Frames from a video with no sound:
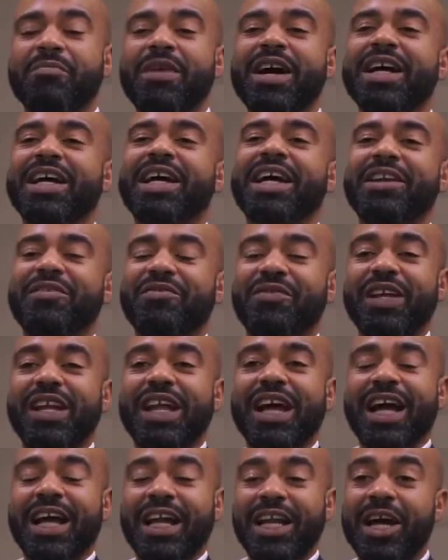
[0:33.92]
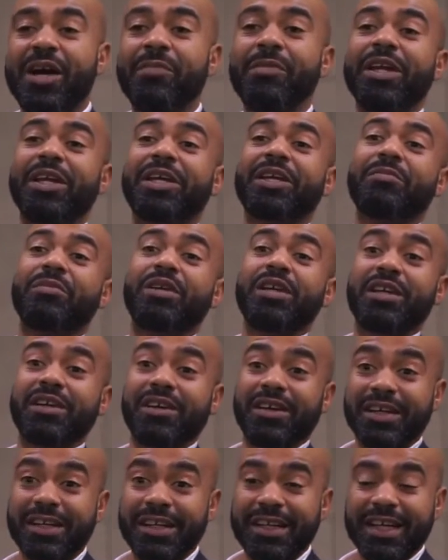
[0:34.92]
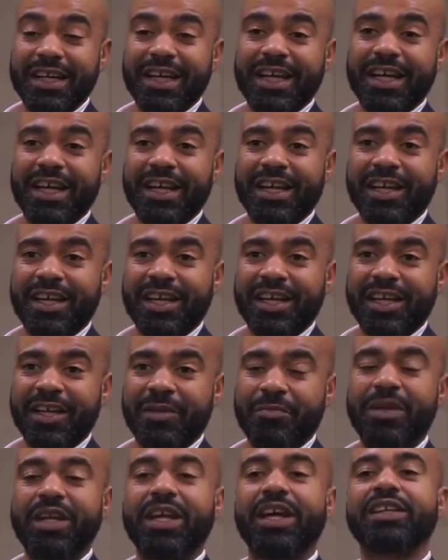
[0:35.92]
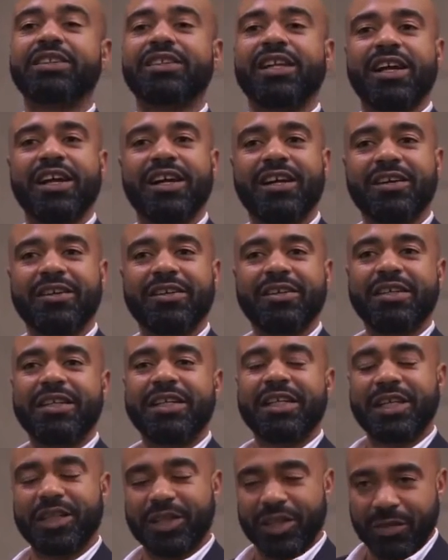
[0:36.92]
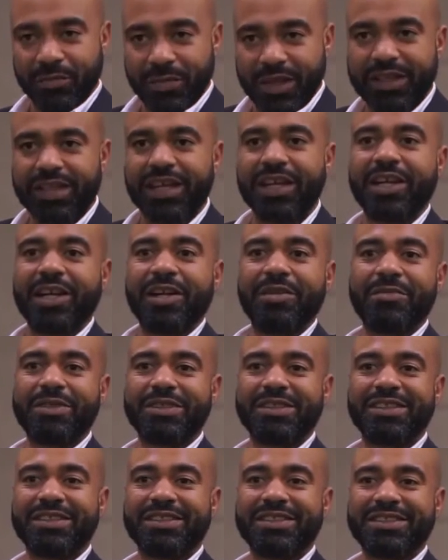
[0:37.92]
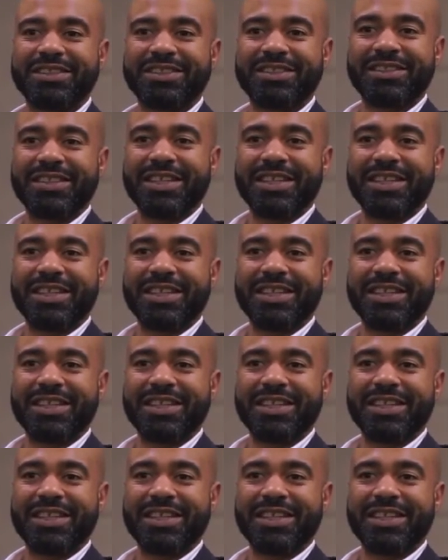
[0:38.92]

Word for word: ما كان في الأحلام الكبيرة اللي من أجلها انضميت أنا للبزنس